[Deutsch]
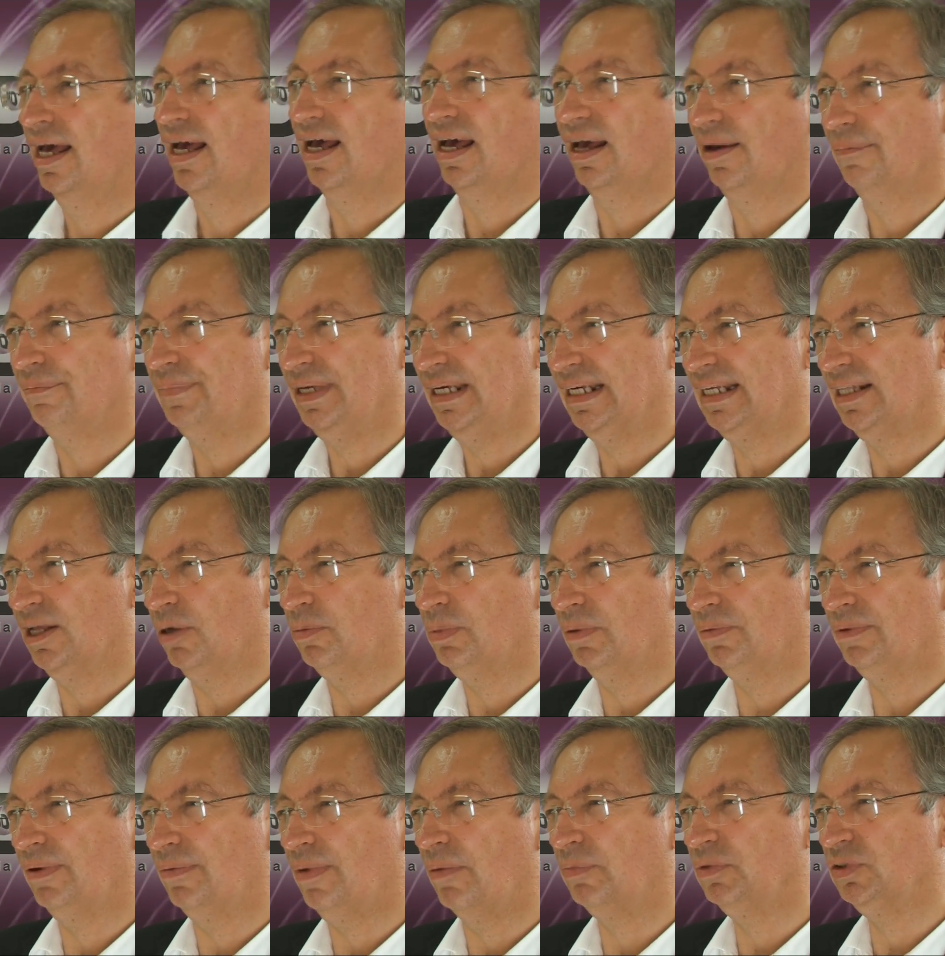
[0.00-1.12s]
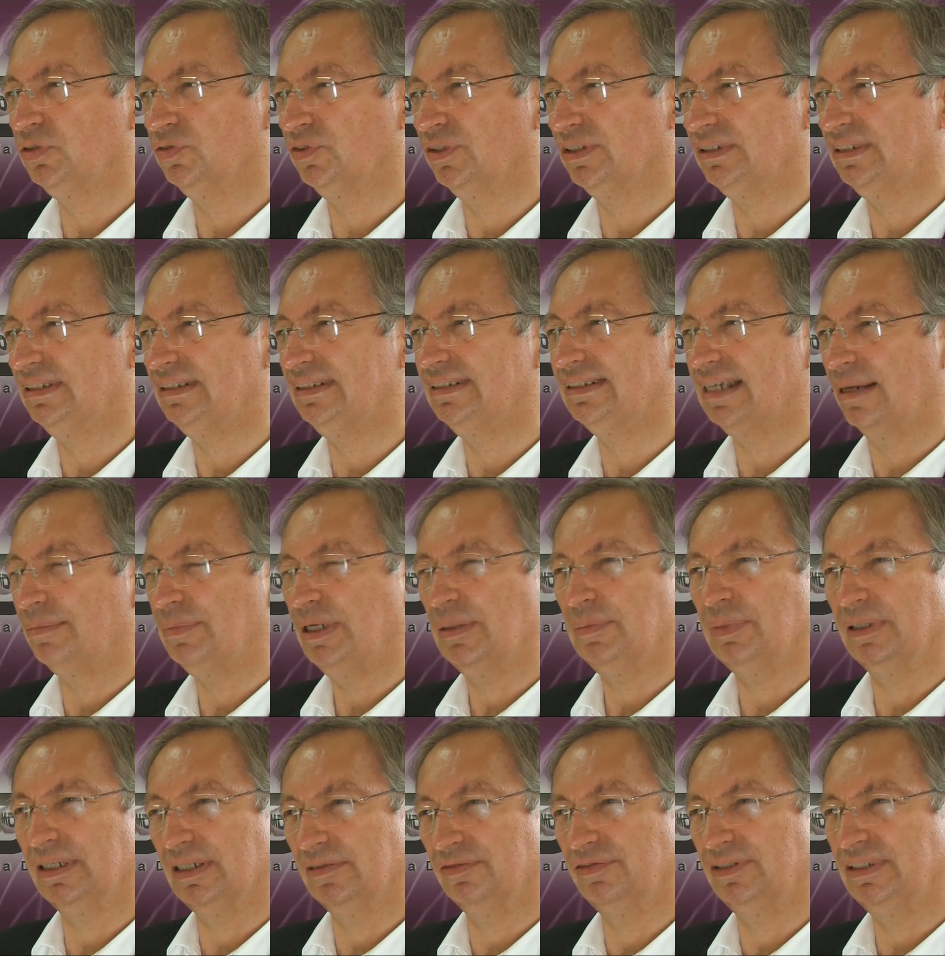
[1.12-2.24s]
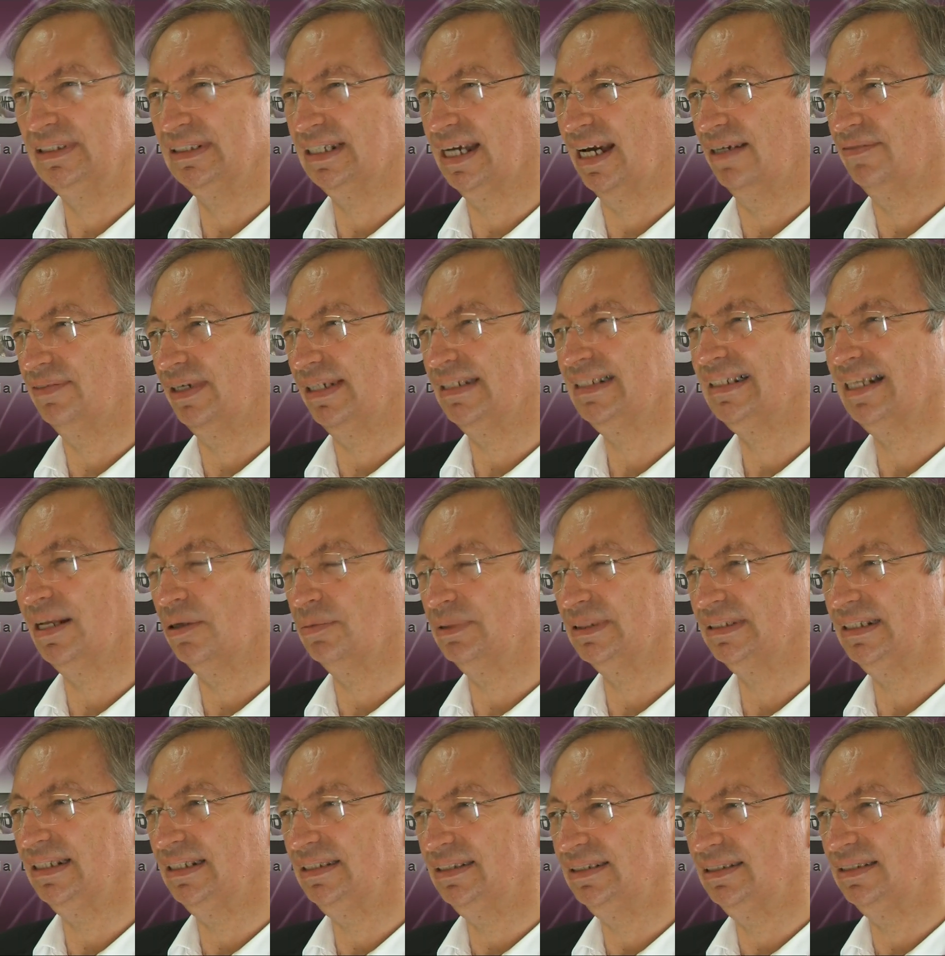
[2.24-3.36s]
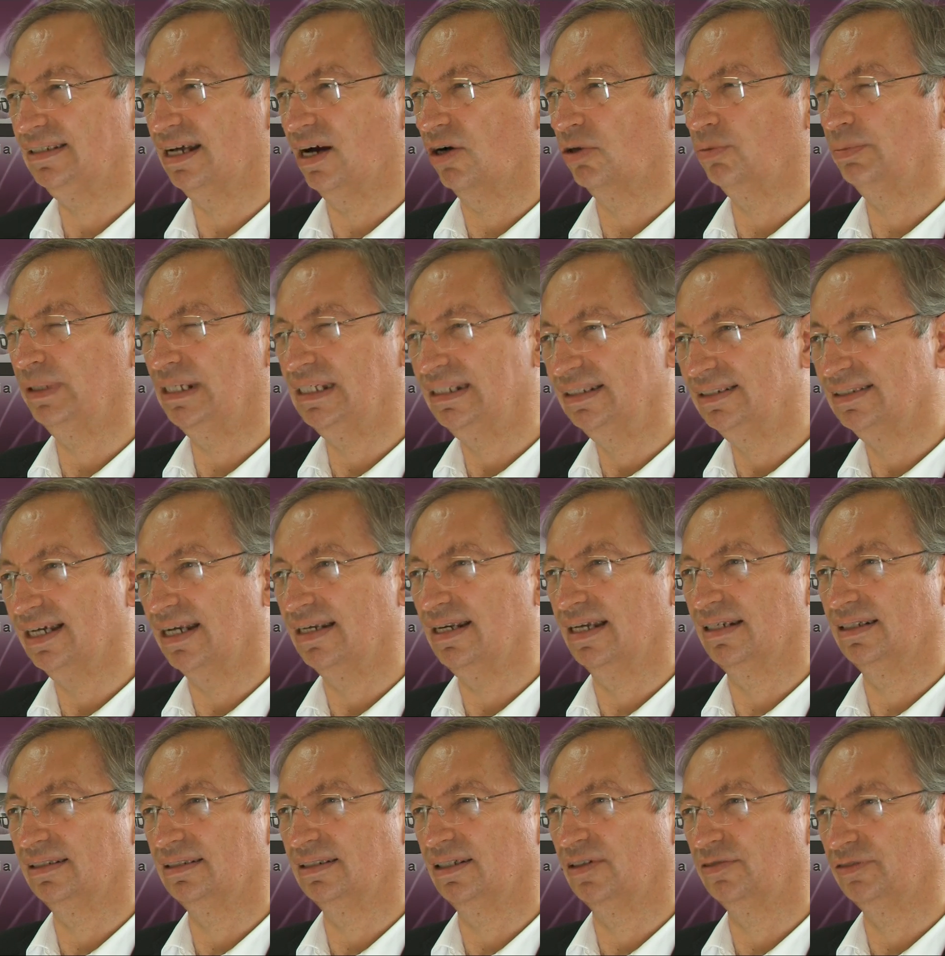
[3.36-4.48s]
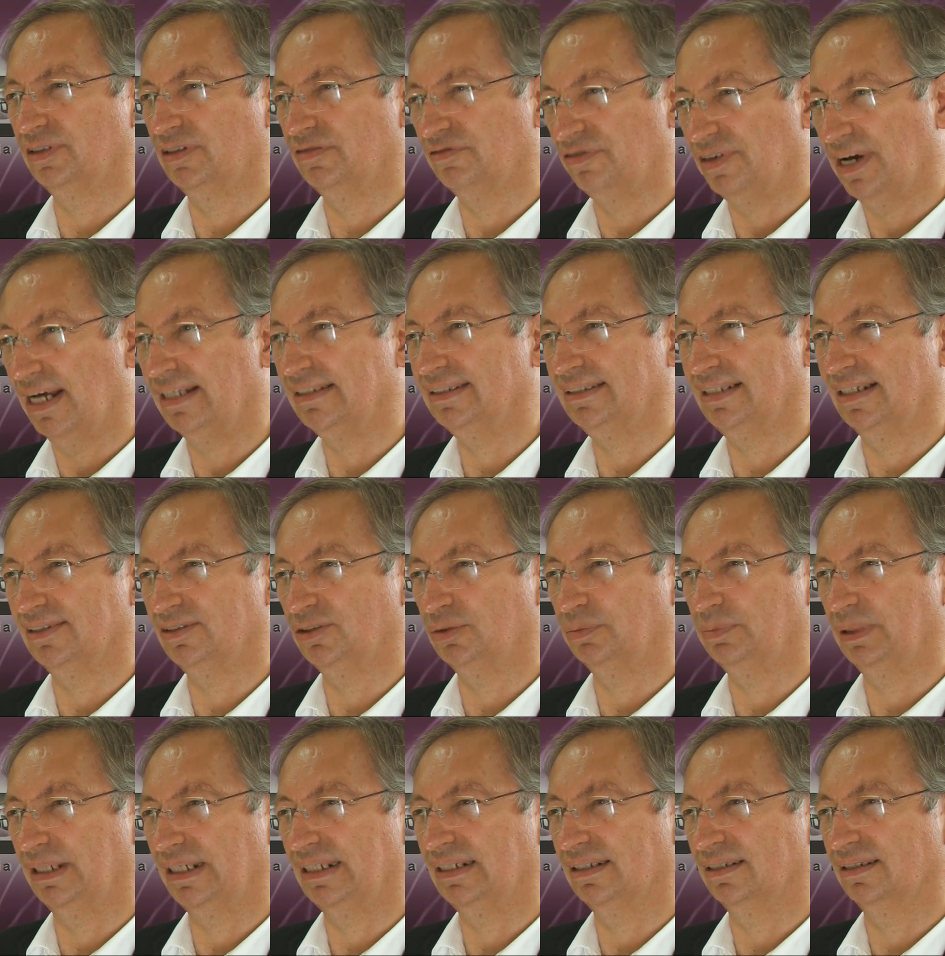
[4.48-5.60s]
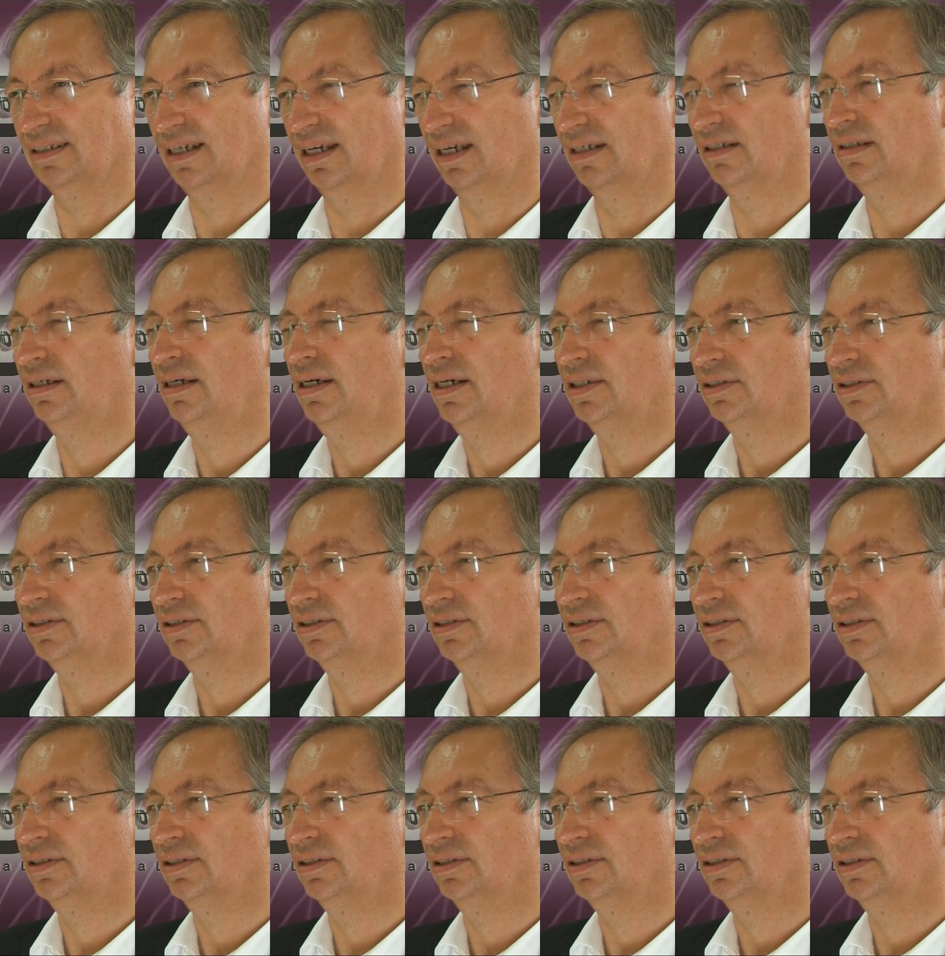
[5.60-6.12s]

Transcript: Ähm, ich glaube aber, man muss vorsichtig sein mit der Begrifflichkeit, weil ich glaube, es geht nicht darum, Internet auf den Fernseher zu bringen, ja?